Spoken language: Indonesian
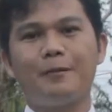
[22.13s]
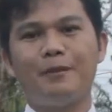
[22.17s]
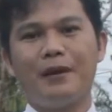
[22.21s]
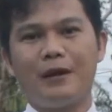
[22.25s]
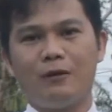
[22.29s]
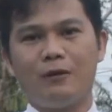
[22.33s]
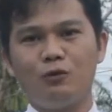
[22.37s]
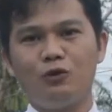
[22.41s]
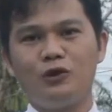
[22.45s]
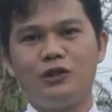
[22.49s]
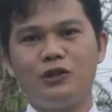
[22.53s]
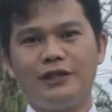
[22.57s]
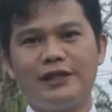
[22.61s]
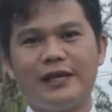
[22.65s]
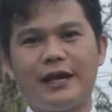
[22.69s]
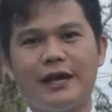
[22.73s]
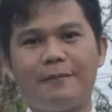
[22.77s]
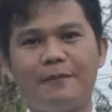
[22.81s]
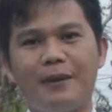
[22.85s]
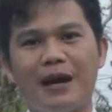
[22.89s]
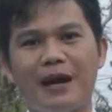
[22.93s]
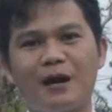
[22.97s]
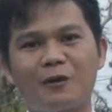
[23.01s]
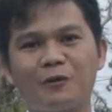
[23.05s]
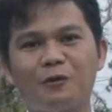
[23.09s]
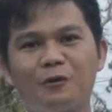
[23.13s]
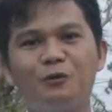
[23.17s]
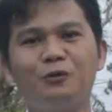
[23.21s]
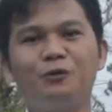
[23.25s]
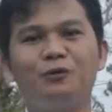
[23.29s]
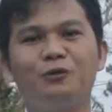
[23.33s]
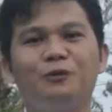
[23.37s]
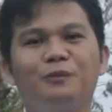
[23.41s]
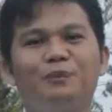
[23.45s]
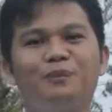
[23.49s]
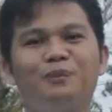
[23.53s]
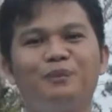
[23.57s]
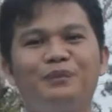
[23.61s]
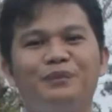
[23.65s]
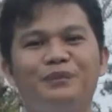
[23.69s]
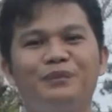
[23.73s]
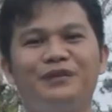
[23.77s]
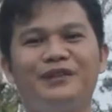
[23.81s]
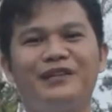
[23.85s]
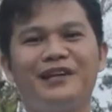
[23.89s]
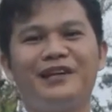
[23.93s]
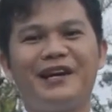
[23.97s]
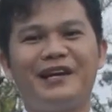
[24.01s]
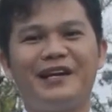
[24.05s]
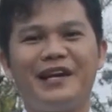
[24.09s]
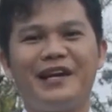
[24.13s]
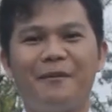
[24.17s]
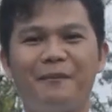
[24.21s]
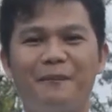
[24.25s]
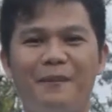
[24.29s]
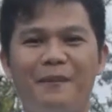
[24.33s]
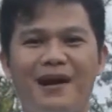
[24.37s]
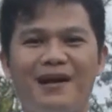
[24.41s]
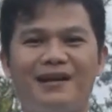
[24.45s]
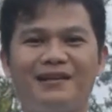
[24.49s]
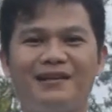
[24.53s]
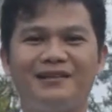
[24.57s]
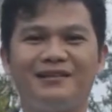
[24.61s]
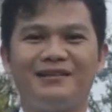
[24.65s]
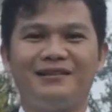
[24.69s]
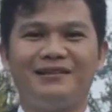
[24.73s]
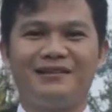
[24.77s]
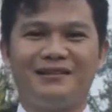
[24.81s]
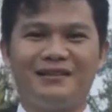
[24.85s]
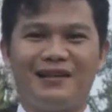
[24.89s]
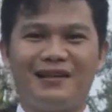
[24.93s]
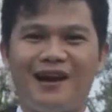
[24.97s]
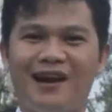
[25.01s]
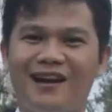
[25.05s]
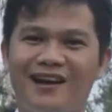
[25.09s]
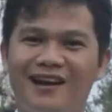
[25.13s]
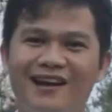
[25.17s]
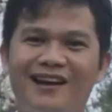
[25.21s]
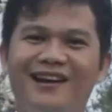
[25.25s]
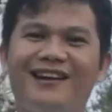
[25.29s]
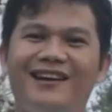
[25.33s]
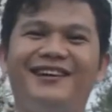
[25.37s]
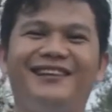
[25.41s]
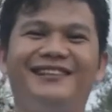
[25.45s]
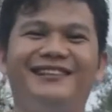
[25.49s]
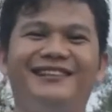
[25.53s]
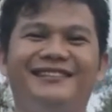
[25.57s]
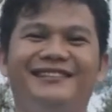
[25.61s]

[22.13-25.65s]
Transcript: manusia baru di hadapan Allah.